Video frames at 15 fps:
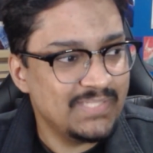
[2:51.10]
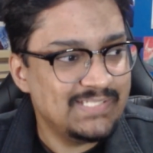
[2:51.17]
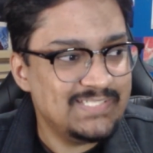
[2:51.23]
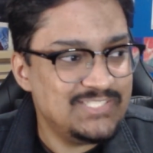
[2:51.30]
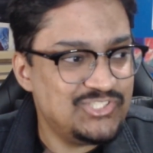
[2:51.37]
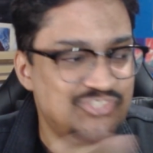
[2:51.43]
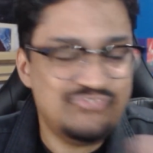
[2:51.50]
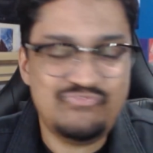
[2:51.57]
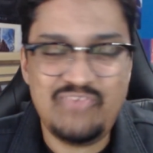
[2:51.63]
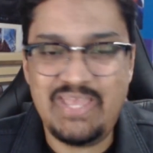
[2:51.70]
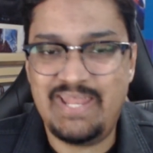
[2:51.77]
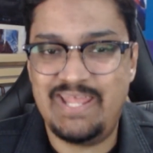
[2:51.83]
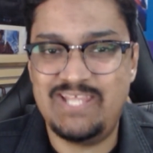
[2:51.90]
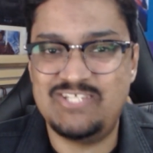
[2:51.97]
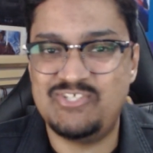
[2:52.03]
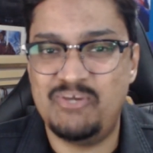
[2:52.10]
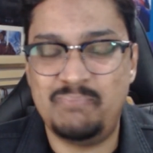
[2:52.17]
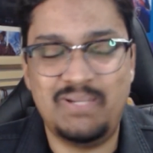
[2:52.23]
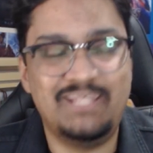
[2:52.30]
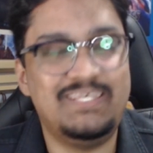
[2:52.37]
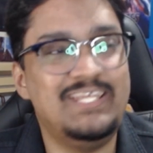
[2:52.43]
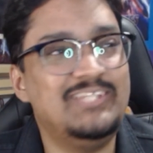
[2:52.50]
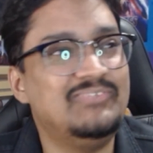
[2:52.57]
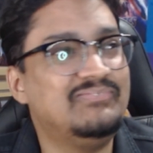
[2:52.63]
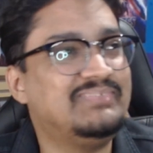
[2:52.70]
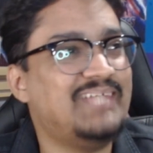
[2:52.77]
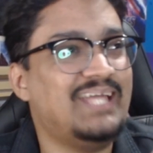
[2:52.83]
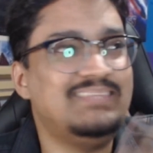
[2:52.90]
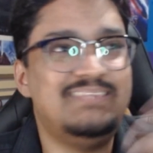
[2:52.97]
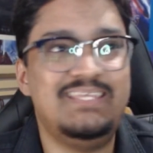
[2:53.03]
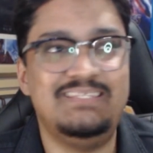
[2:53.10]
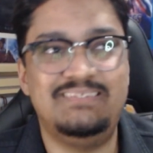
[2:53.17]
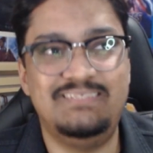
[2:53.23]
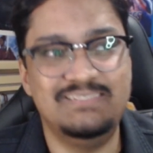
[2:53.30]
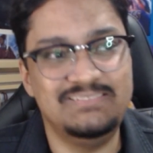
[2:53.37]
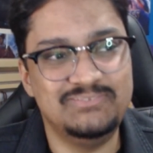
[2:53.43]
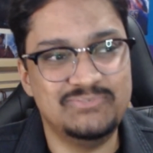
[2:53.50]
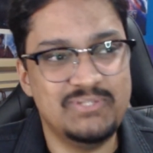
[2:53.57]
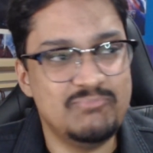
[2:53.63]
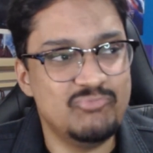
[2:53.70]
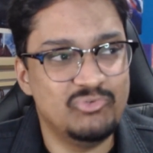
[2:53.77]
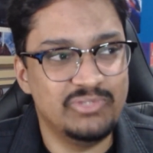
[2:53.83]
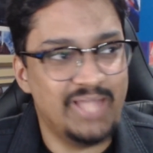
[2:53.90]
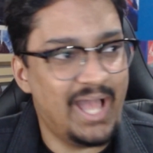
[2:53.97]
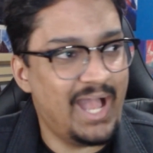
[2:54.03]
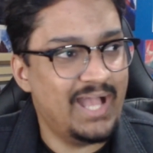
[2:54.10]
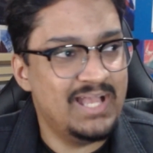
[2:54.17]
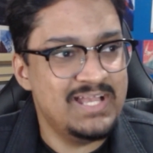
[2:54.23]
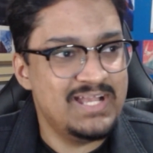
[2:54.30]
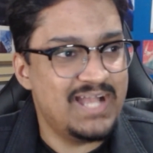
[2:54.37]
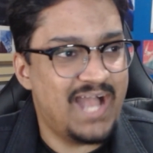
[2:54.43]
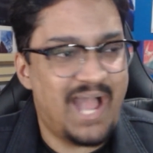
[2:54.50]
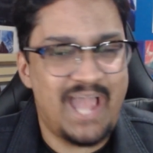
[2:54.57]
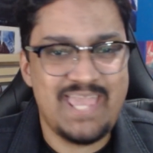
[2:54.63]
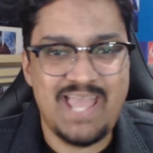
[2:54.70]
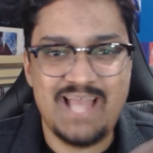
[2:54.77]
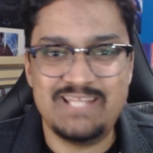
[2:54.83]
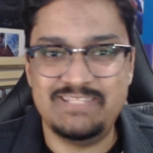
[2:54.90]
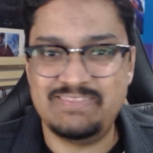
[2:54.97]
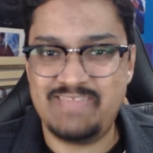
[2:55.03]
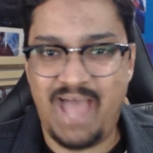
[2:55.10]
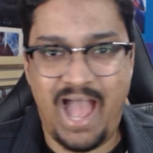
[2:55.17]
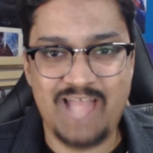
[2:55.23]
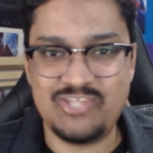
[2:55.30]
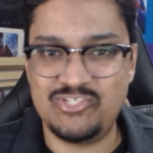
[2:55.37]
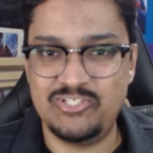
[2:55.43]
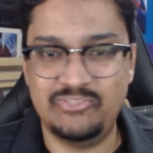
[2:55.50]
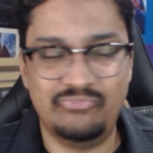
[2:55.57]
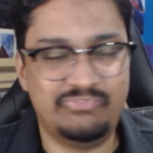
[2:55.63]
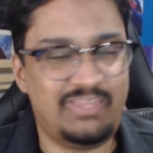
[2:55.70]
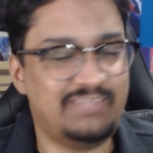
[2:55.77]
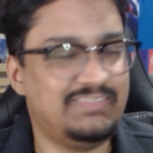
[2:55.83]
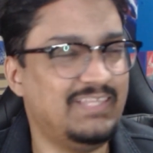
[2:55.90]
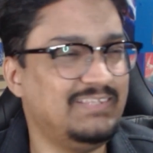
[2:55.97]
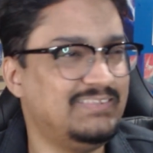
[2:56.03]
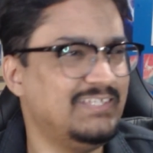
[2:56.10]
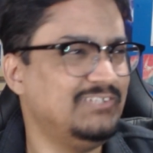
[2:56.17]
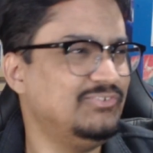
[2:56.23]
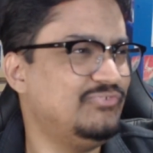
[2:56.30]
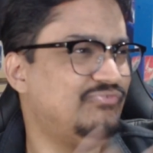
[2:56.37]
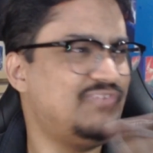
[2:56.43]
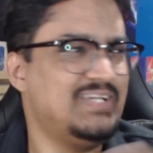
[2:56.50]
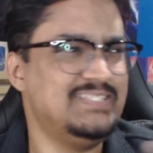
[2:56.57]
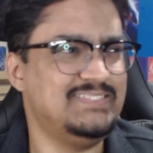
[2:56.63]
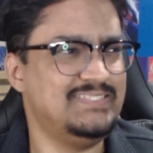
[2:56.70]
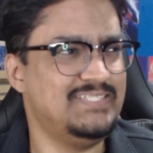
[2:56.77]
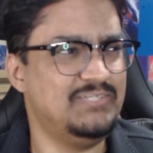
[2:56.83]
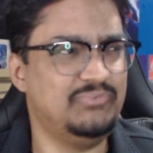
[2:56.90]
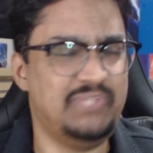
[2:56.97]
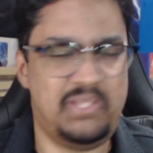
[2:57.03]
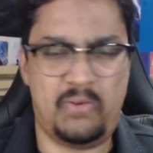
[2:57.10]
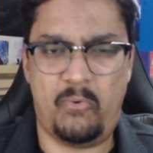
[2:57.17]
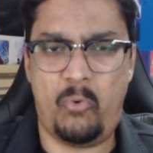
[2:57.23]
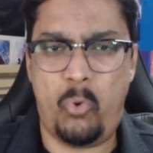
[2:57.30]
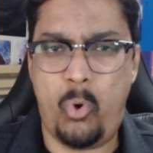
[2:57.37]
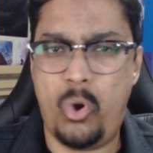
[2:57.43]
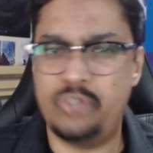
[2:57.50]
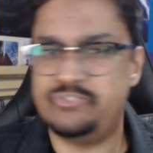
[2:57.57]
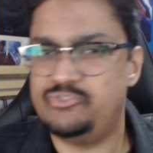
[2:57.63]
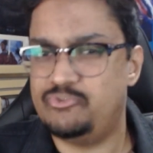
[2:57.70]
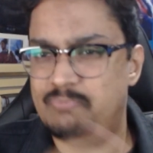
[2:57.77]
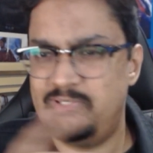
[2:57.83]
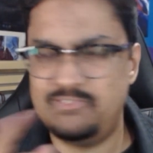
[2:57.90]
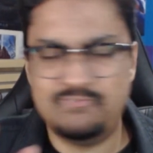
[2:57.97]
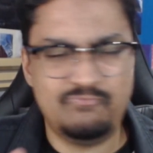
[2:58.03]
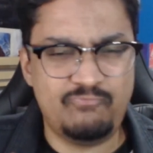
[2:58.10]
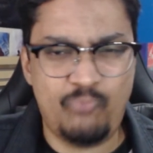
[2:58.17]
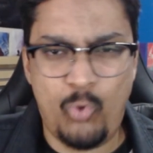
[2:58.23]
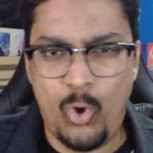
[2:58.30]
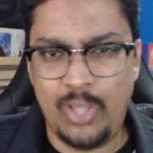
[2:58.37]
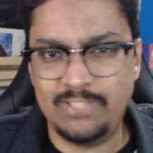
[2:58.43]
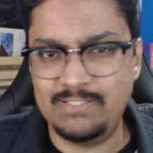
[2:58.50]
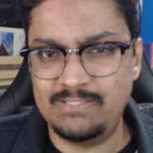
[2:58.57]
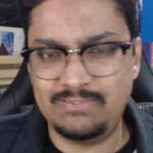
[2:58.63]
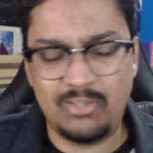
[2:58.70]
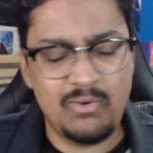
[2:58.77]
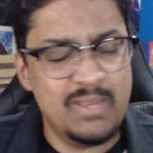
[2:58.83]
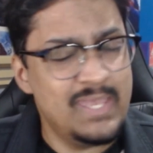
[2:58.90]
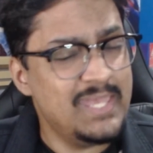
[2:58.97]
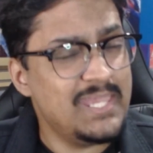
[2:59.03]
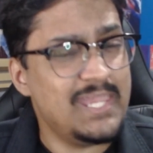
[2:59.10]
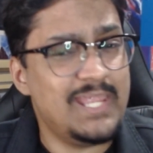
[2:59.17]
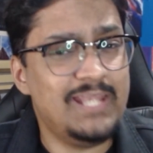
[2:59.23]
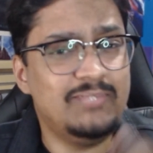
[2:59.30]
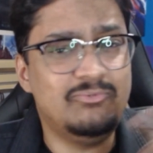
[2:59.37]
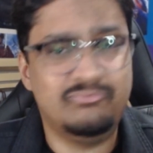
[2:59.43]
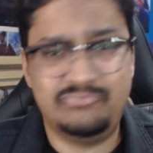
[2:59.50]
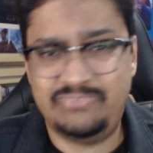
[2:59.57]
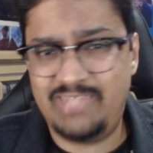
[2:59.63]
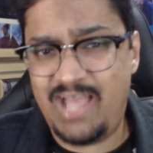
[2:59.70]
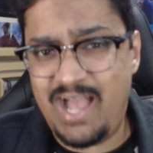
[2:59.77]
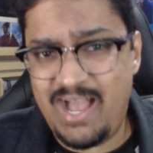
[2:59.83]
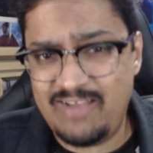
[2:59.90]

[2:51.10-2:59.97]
diferente, é uma parada que ele não tá tentando emular a realidade, ele não tá tentando fazer o um negócio mais foda e tal. Ele não tá